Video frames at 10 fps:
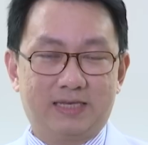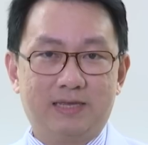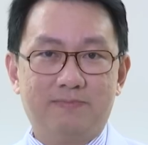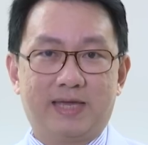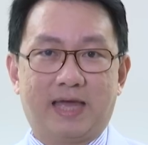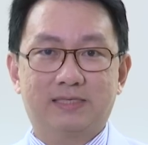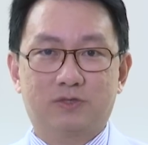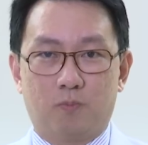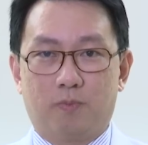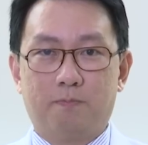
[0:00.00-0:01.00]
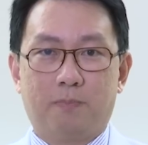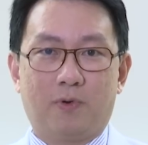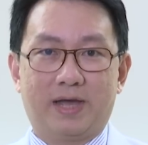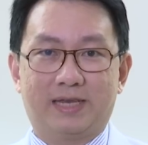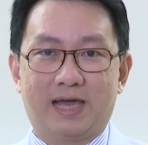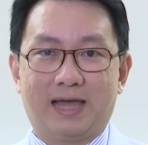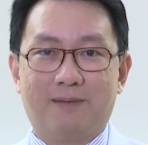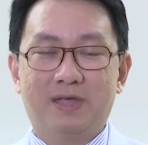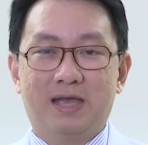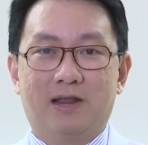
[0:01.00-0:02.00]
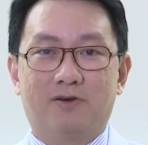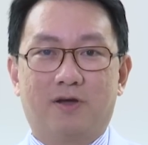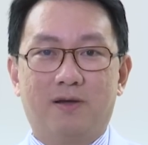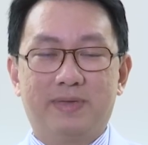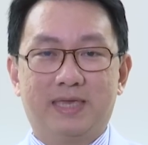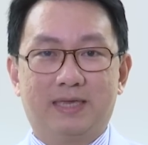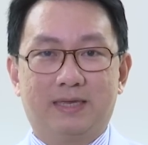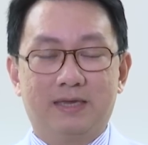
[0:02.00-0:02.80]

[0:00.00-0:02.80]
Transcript: ที่มีการสุ่มผู้ป่วยนะครับ แล้วก็มี